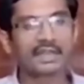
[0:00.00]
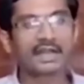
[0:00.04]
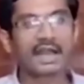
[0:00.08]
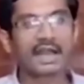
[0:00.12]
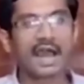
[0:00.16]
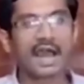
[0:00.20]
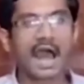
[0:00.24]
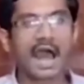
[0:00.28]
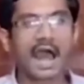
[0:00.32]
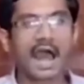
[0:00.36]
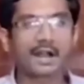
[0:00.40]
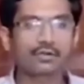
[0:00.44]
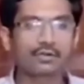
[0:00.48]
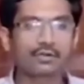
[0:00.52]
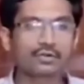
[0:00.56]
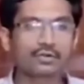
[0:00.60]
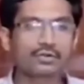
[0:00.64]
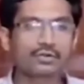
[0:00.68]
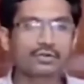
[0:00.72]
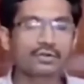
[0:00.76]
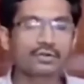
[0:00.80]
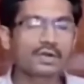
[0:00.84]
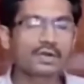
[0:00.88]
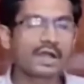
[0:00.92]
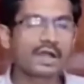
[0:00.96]
এর আরও
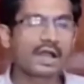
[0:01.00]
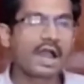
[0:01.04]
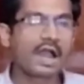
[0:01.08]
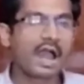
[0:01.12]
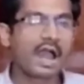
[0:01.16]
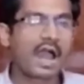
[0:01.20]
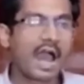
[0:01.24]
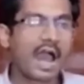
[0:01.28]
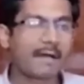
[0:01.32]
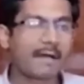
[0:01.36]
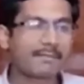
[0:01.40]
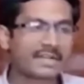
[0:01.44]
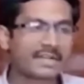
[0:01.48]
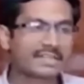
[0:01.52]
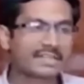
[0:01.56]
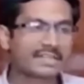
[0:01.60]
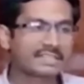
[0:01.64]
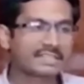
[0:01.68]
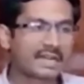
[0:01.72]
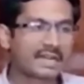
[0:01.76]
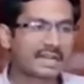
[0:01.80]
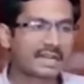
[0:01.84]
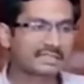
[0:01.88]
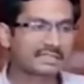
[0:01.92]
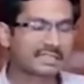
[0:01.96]

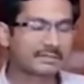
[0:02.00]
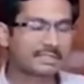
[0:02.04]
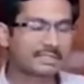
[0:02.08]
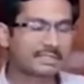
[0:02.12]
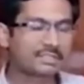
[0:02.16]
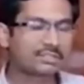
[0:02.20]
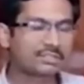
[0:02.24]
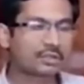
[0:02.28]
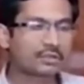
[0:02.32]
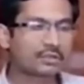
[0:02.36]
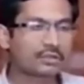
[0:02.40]
আপডেট জানা যাবে